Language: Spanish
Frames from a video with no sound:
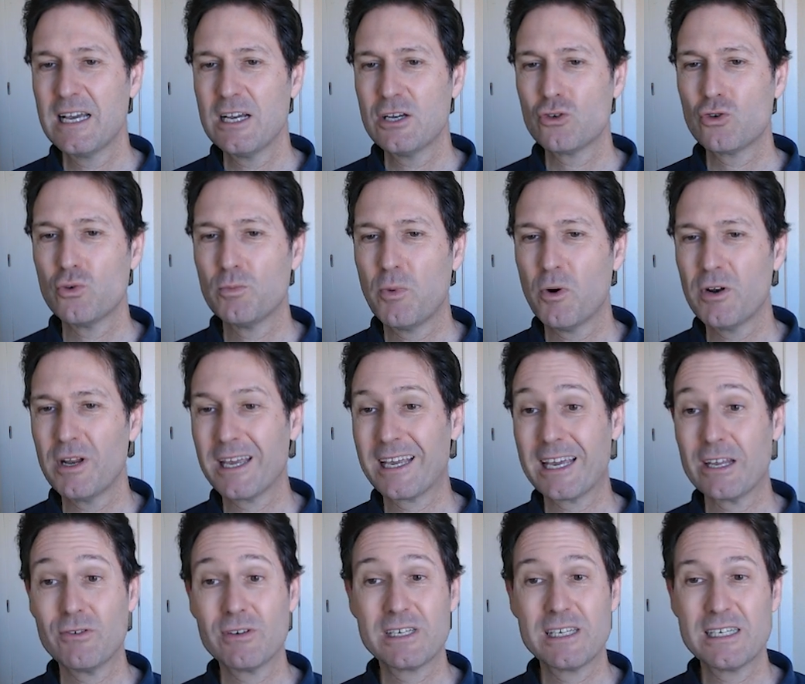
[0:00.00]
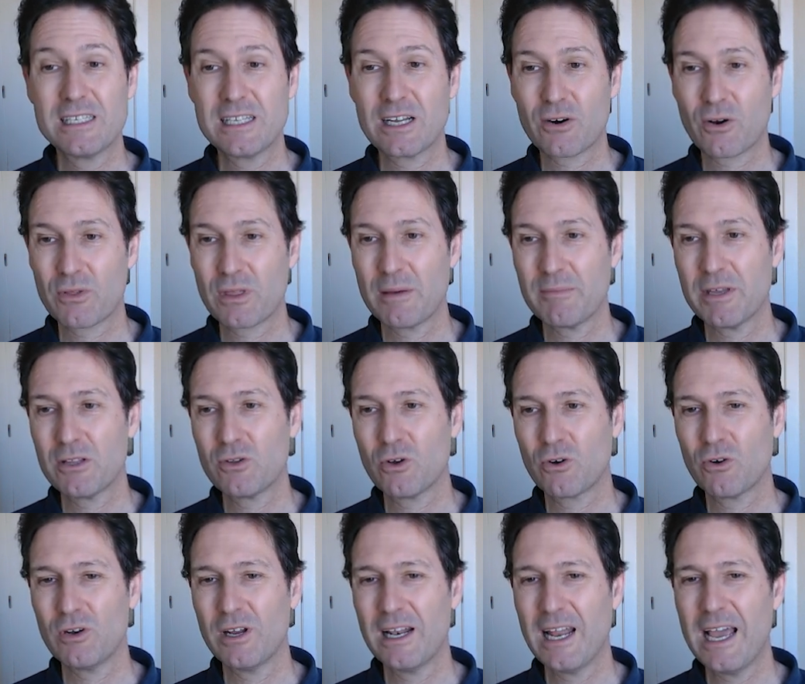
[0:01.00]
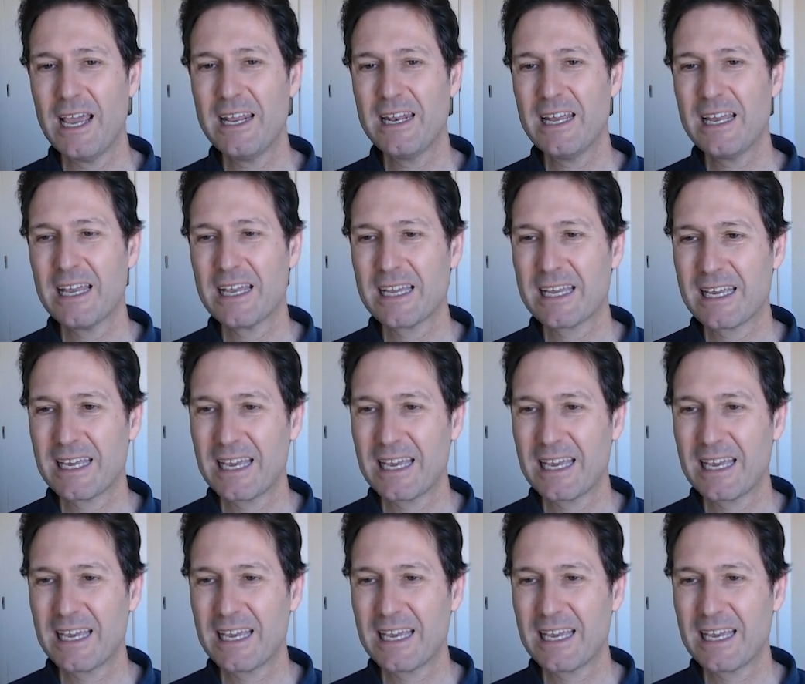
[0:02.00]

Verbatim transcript: suponen que no existe rozamiento con el aire,